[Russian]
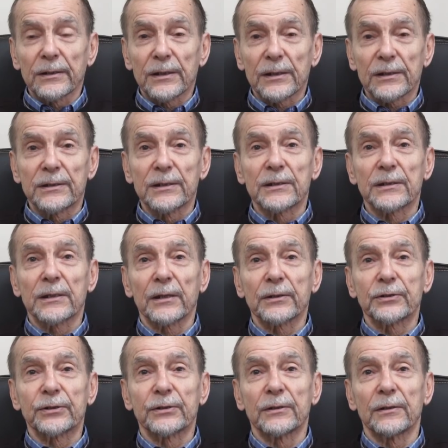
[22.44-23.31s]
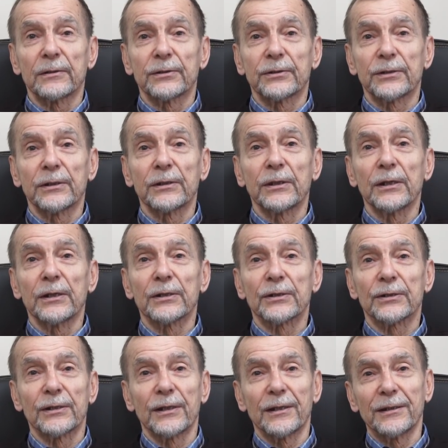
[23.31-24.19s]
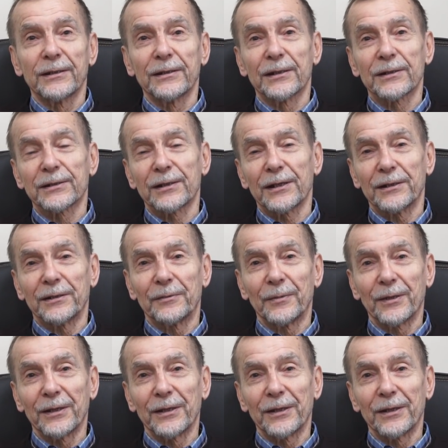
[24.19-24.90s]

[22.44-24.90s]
сейчас не стал четырежды иностранным